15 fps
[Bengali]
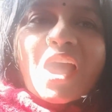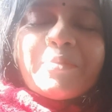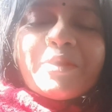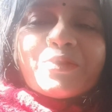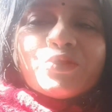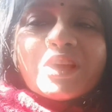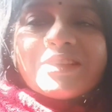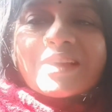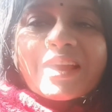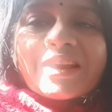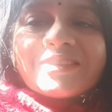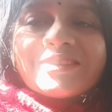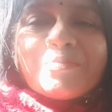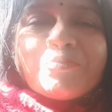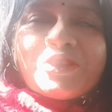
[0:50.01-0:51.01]
আমার কোথায় যাই না
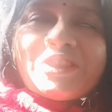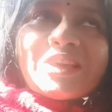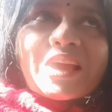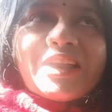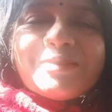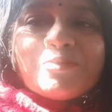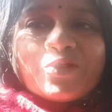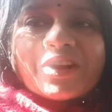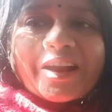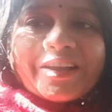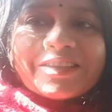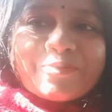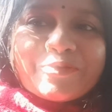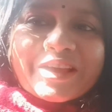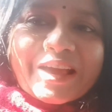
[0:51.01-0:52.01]
যাই পুরীর দিকে খালি মন টানে
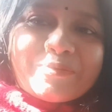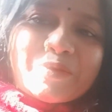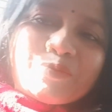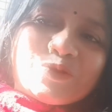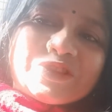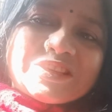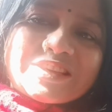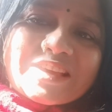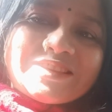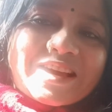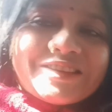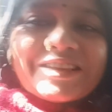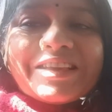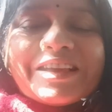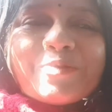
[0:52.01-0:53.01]
যেন মনে একবার পুরীতে যাই
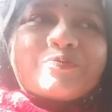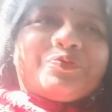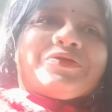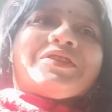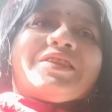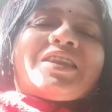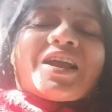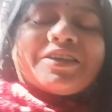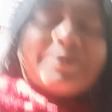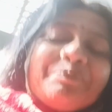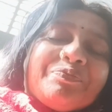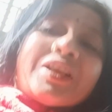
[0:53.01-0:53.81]
যাই যাই এরকম টানে